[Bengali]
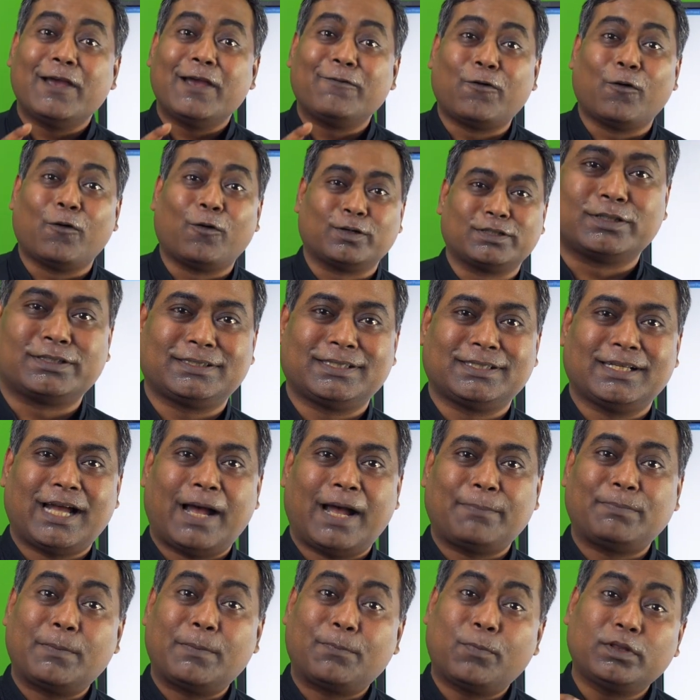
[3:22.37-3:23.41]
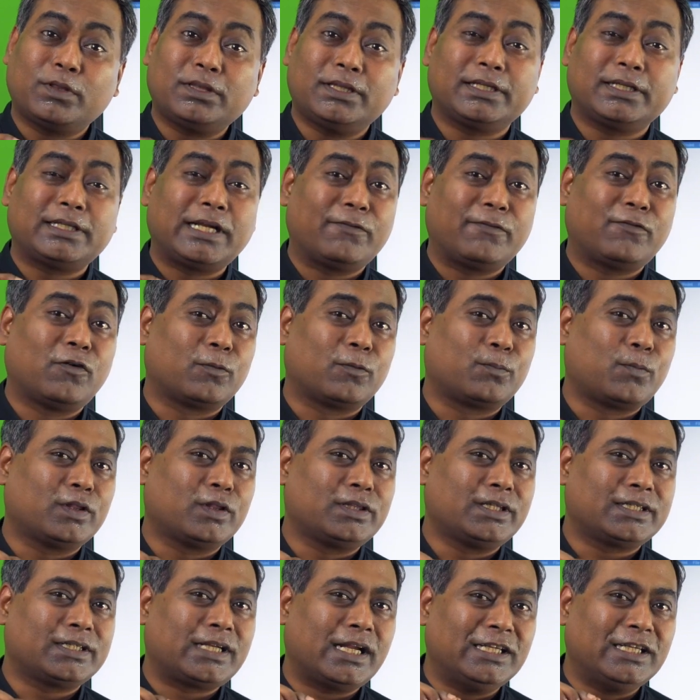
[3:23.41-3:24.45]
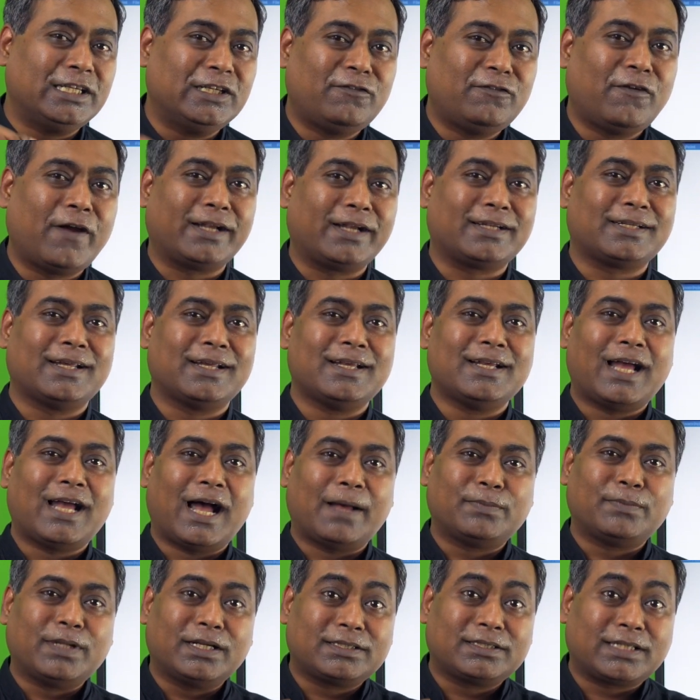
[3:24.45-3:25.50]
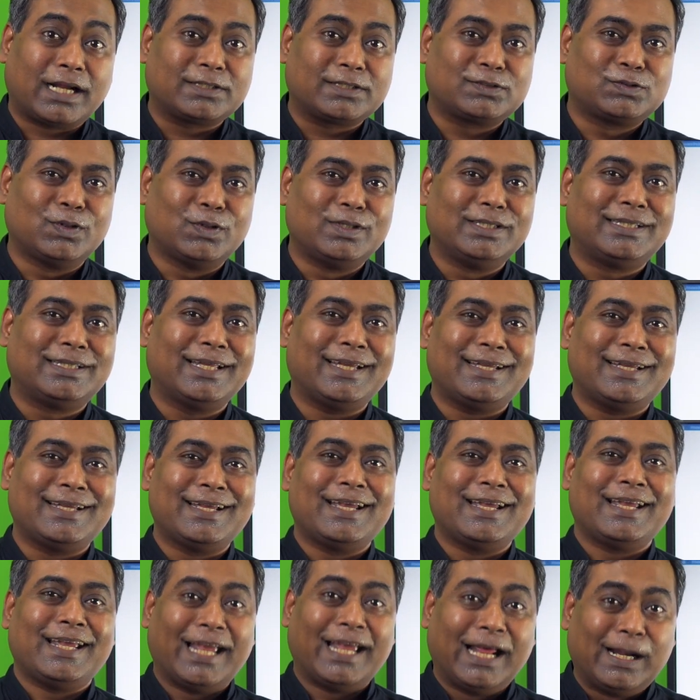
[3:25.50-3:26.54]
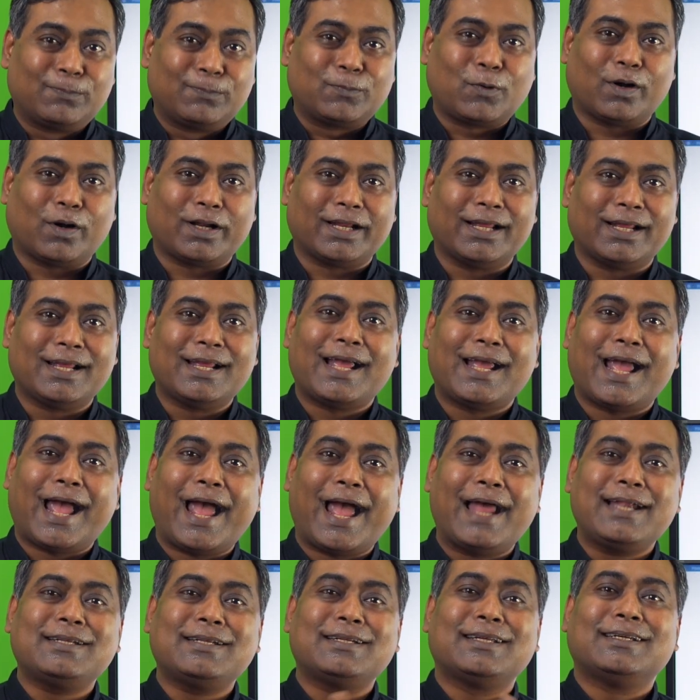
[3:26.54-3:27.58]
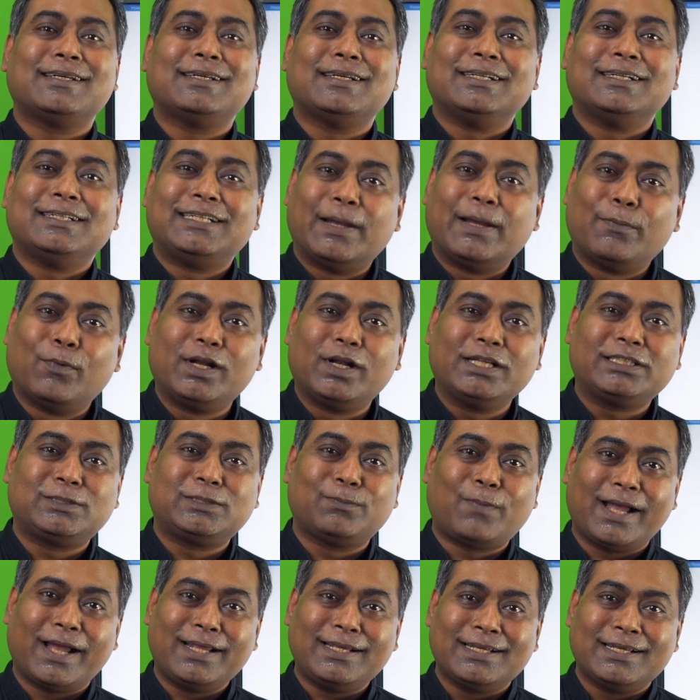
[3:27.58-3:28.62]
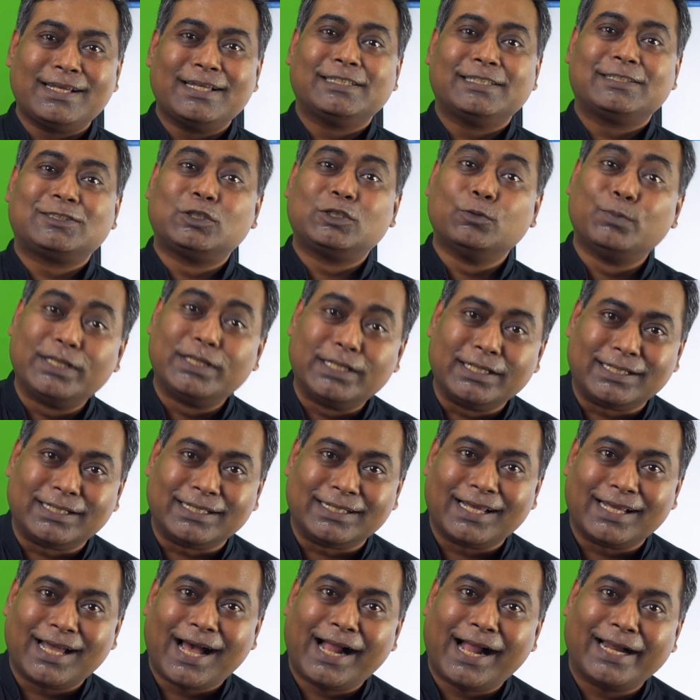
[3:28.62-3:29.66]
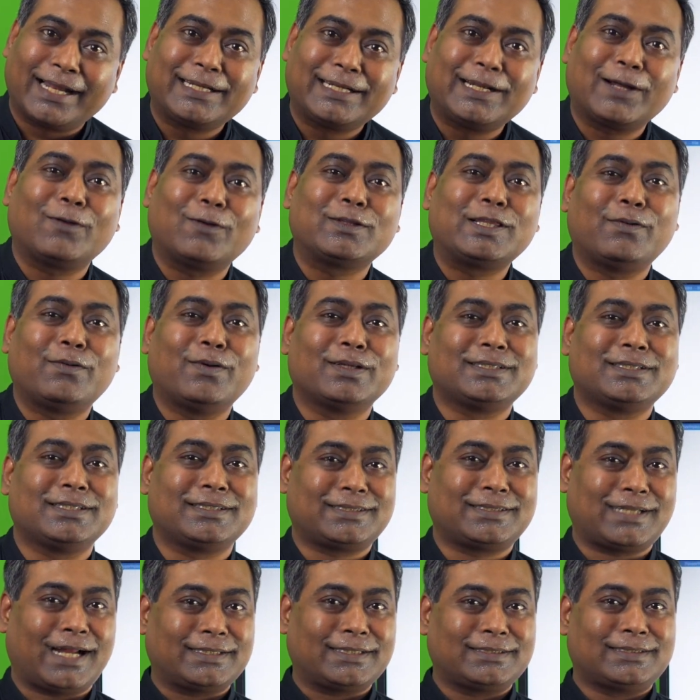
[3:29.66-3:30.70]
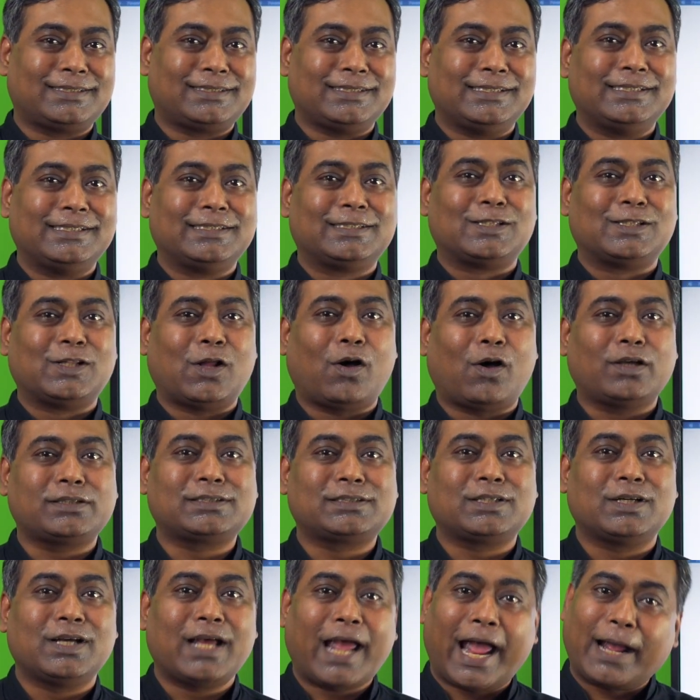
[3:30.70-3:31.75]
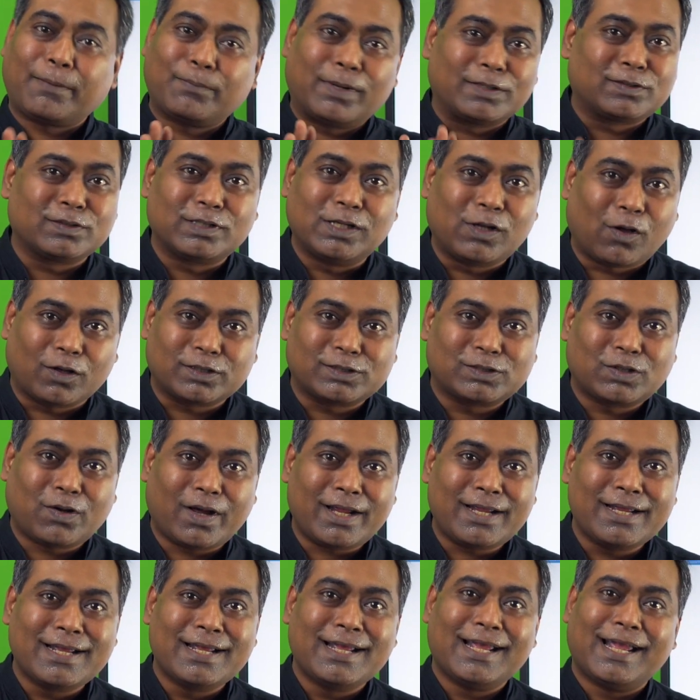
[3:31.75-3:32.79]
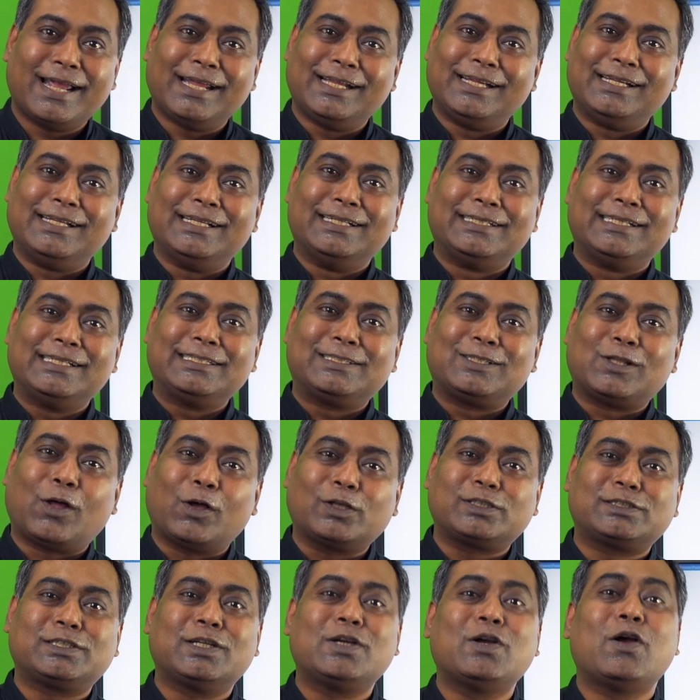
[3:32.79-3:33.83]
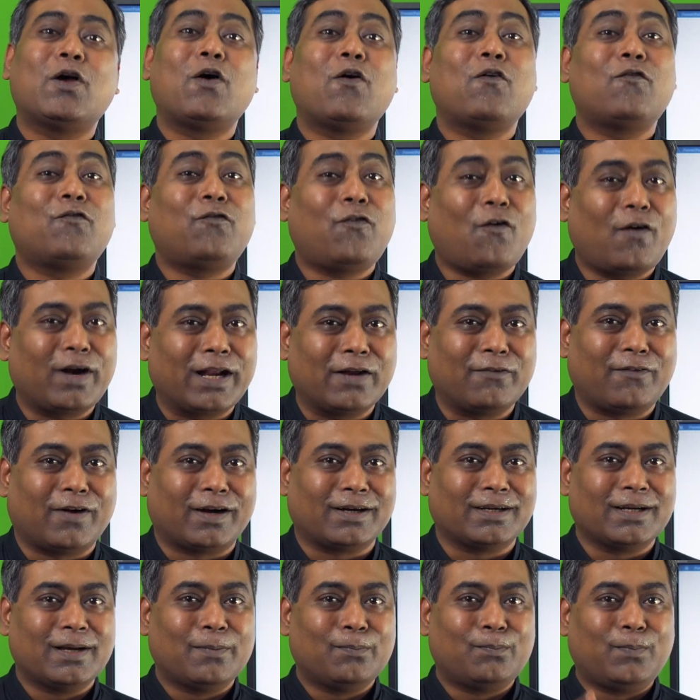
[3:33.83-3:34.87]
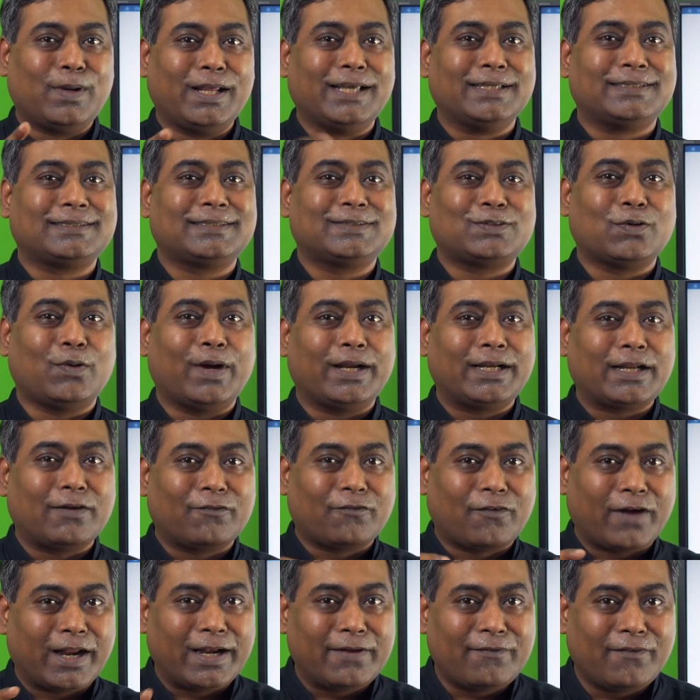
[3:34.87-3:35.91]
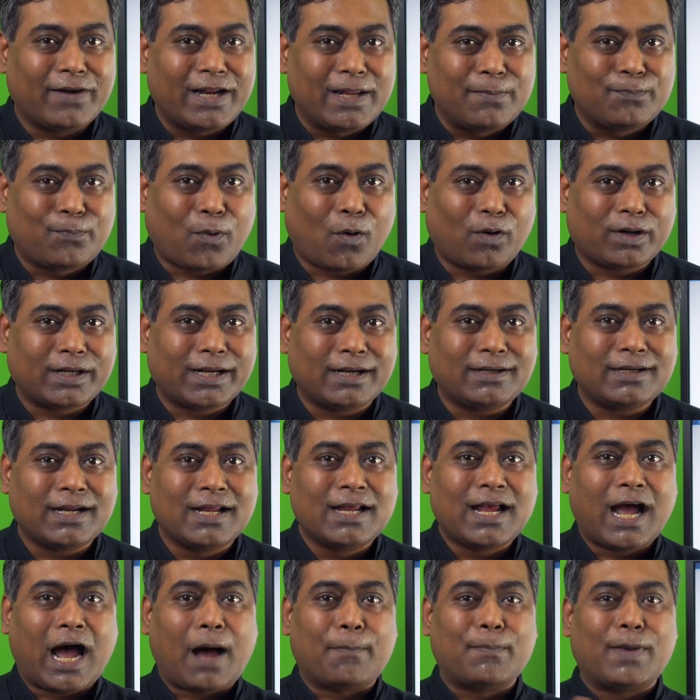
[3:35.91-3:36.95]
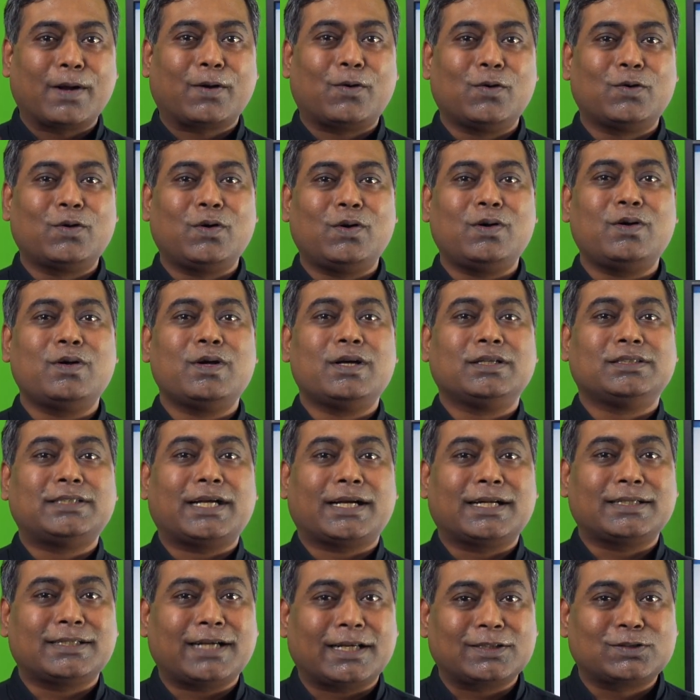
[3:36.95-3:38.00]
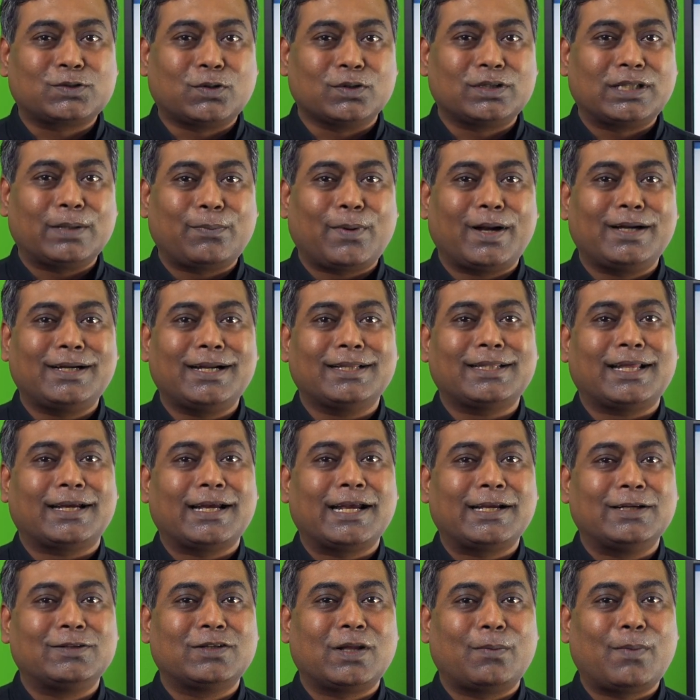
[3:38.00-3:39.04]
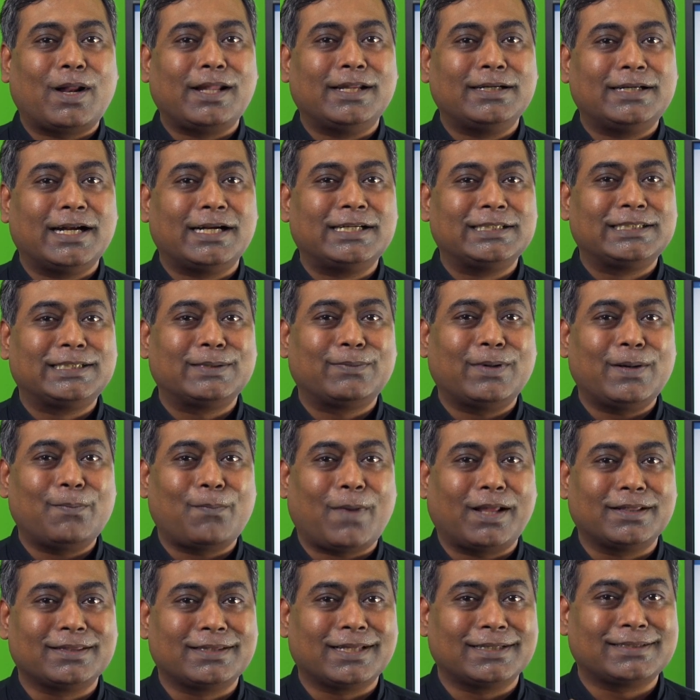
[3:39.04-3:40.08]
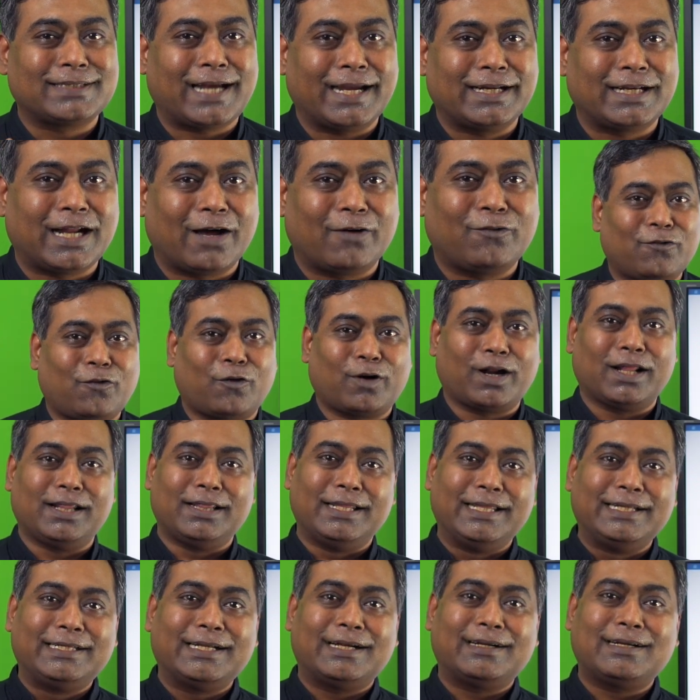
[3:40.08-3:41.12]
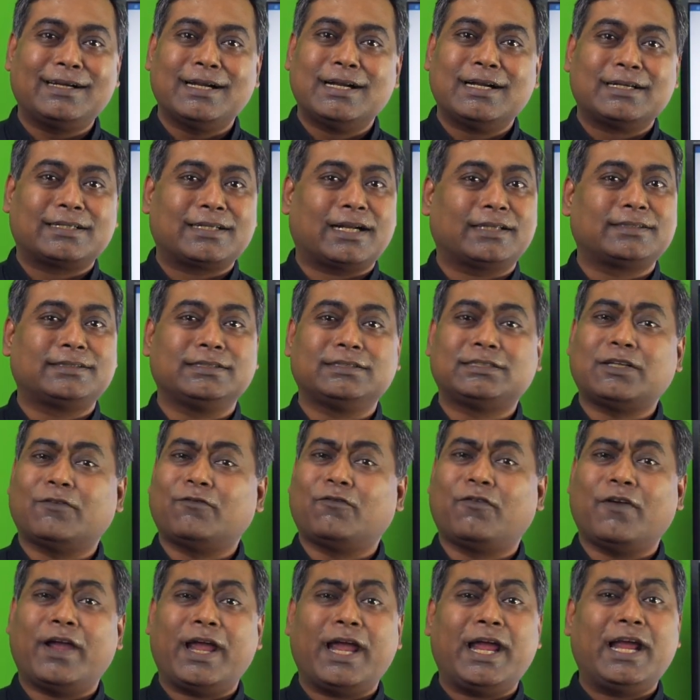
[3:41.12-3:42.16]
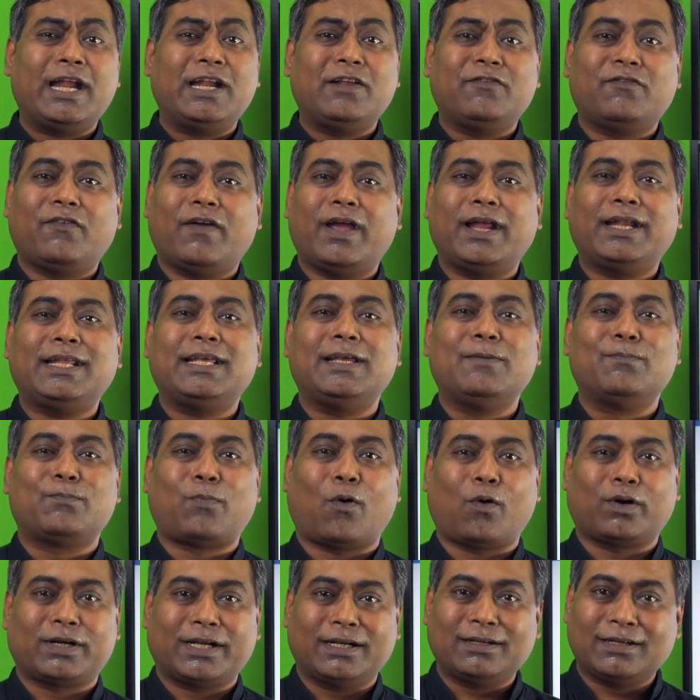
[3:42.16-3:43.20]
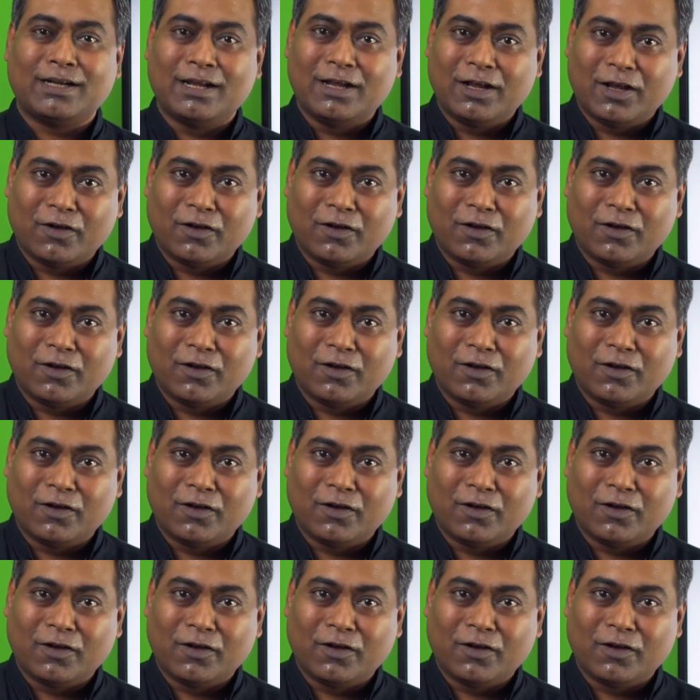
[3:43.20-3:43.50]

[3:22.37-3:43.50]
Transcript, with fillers: এফোর্টস আপনার প্রত্যেকটা এফোর্ট প্রত্যেকটা ইভেন্ট আপনার ট্রাস্ট তৈরিতে হেল্প করে অ্যান্ড ডেমোলিস্ট বাই স্টুপিডিটি আরেকটা কথাও আছে ট্রাস্ট ইজ লস্ট একবার যদি লস্ট হয় ইট ইজ লস্ট ফর এভার প্লিজ সো এটা ভেরি ভেরি ইম্পর্টেন্ট আমরা কোনো যাকে ট্রাস্ট করতে পারি না তাকে কিন্তু আমরা লিডার হিসেবে মানতে চাই না ফর এ লিডার ট্রাস্ট ইজ দ্য ভেরি ভেরি ইম্পর্টেন্ট